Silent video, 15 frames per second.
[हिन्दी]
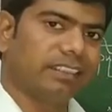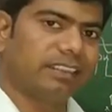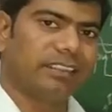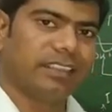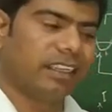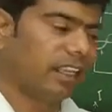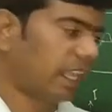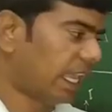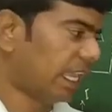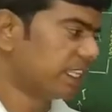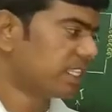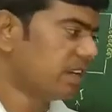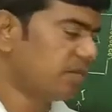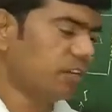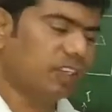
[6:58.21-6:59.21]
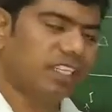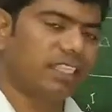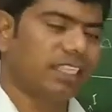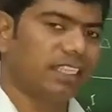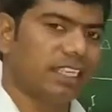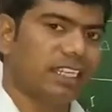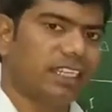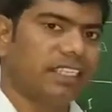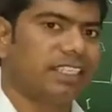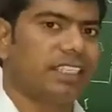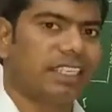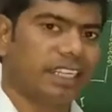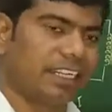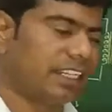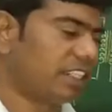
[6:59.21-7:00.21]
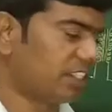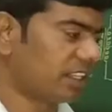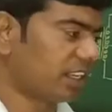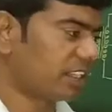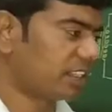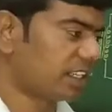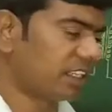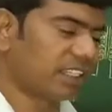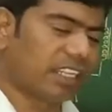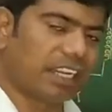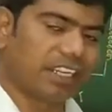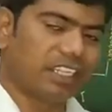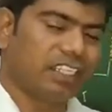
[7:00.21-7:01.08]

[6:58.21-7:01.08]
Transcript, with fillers: ना ऐसे हम लोग नहीं जानते कि डीसी करंट इस तरह से रहता है